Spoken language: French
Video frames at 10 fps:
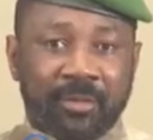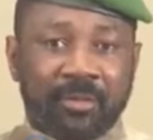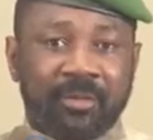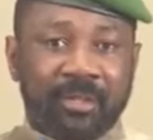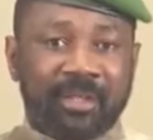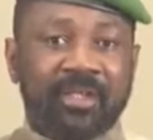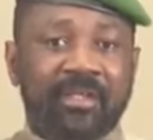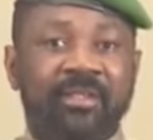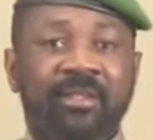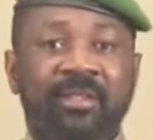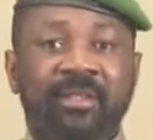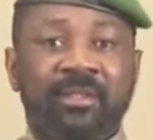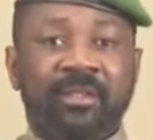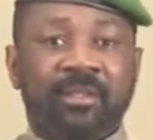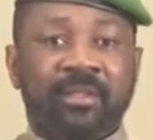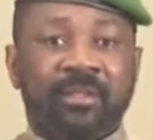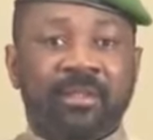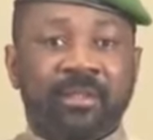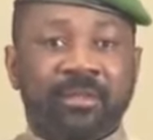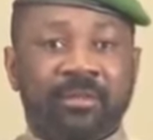structures de recettes
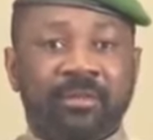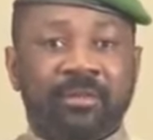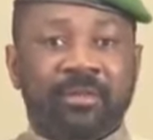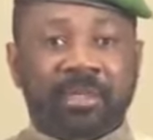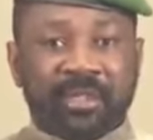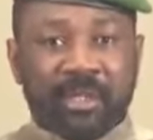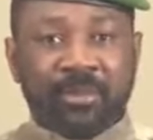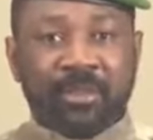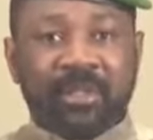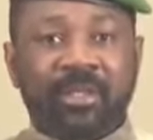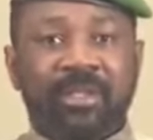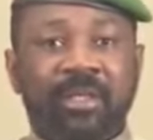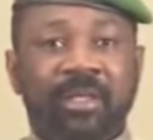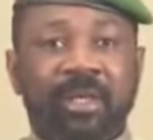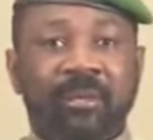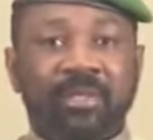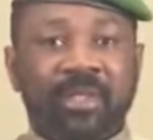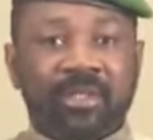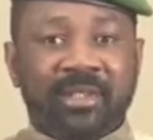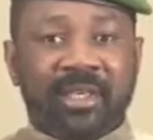se sont établis à
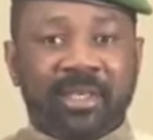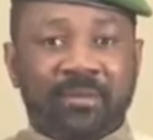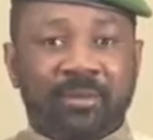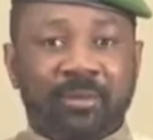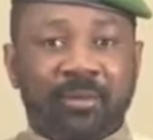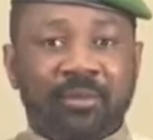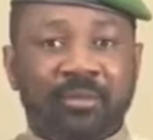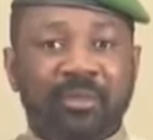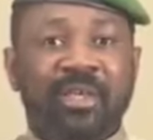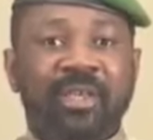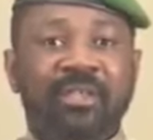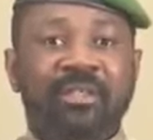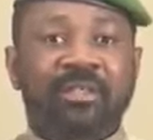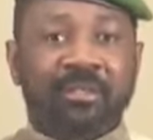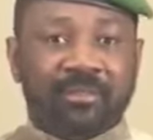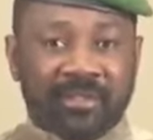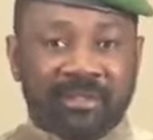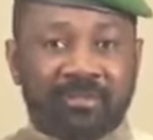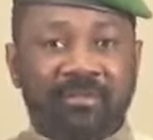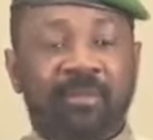1291 milliards de
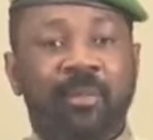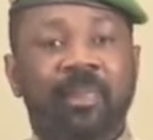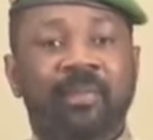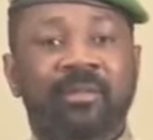francs CFA.